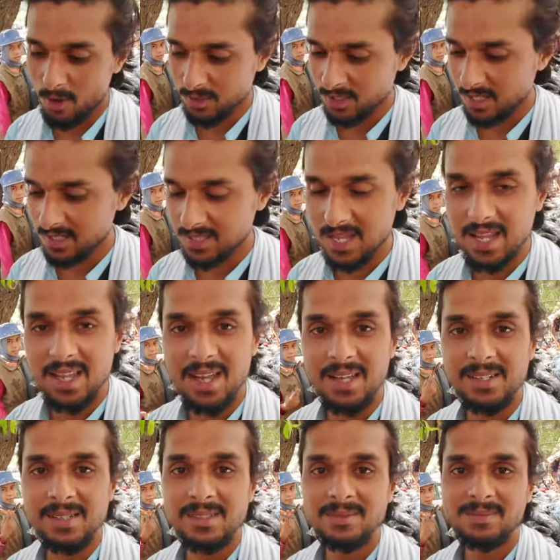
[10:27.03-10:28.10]
बहुत सस्ता है
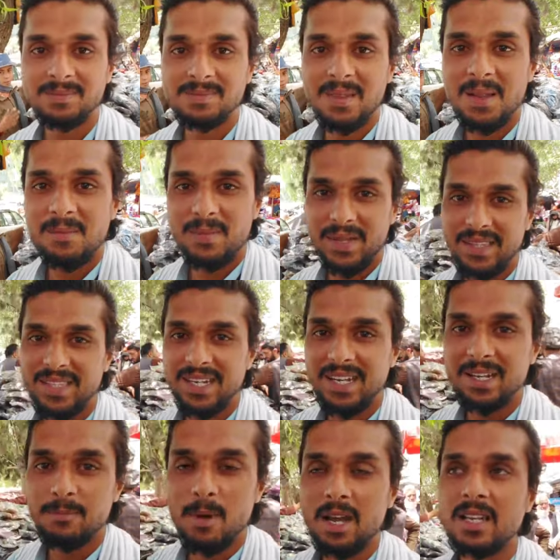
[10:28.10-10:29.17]
यार
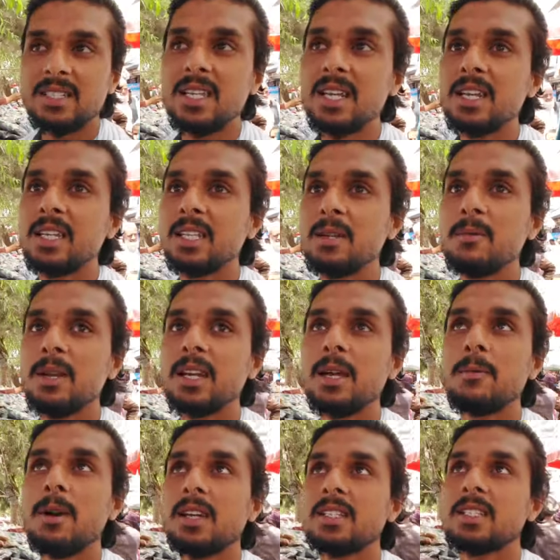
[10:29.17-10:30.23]
बेहतरीन पाकिस्तानी कितने बन
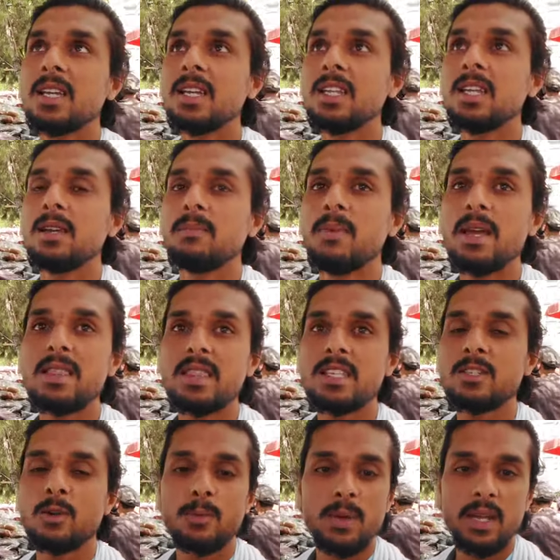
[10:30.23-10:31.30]
गए पाकिस्तानी के
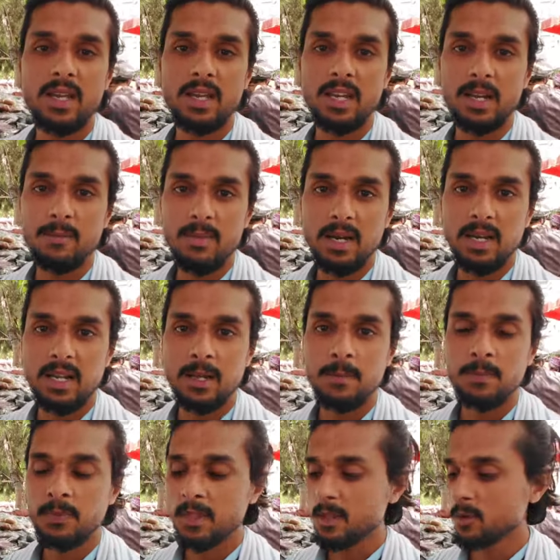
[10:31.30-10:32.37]
पैंतीस रुपये के करीब बन गए
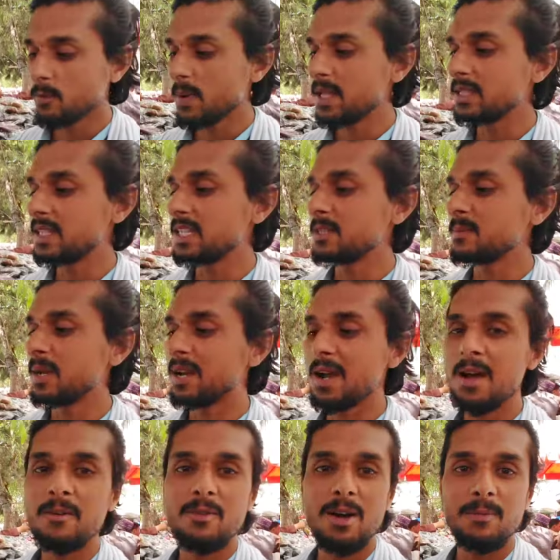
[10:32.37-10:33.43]
पैंतीस में
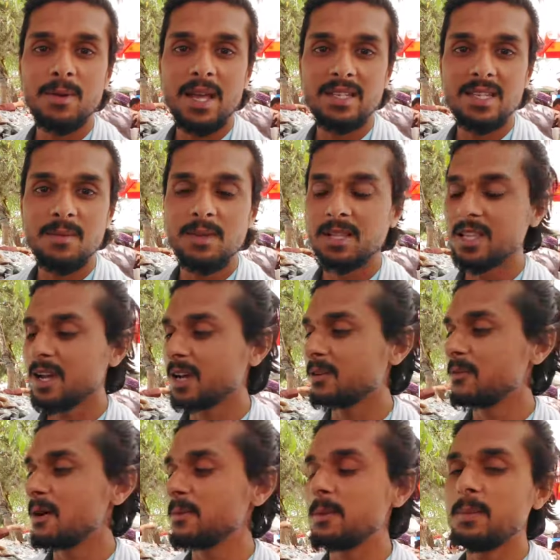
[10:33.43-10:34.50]
कहाँ वहाँ पे ऐसा मिलता है
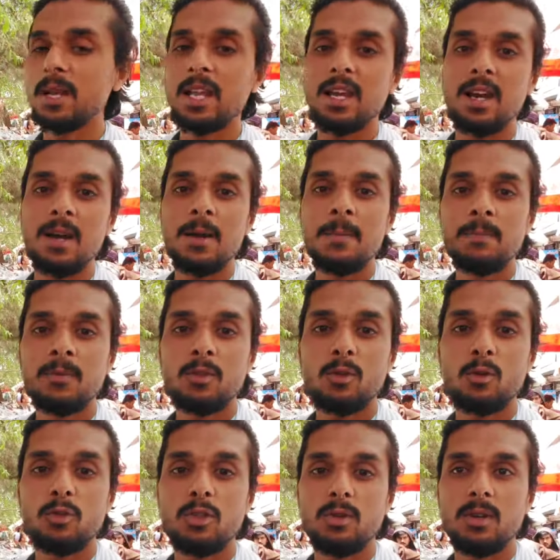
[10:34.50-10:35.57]
अगर वहाँ पे मिलेगा
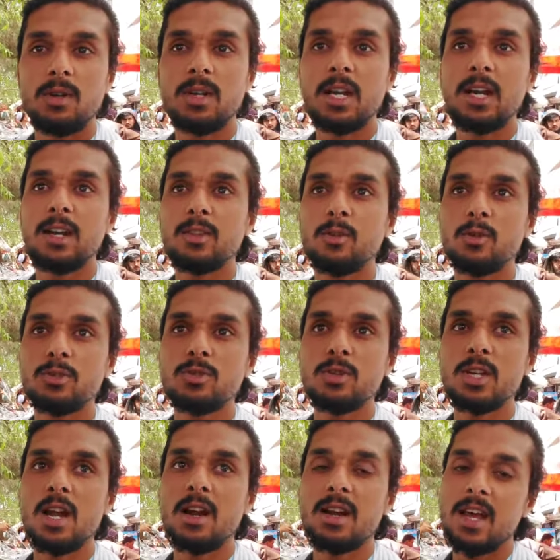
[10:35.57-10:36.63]
तो डेढ़ दो
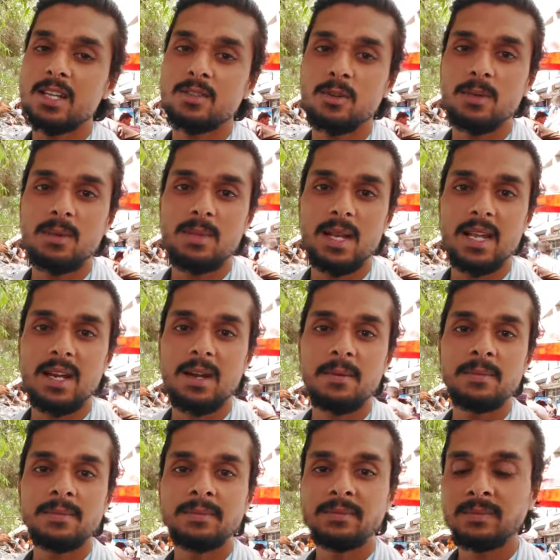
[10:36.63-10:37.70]
सौ या ढाई सौ में मिलेगा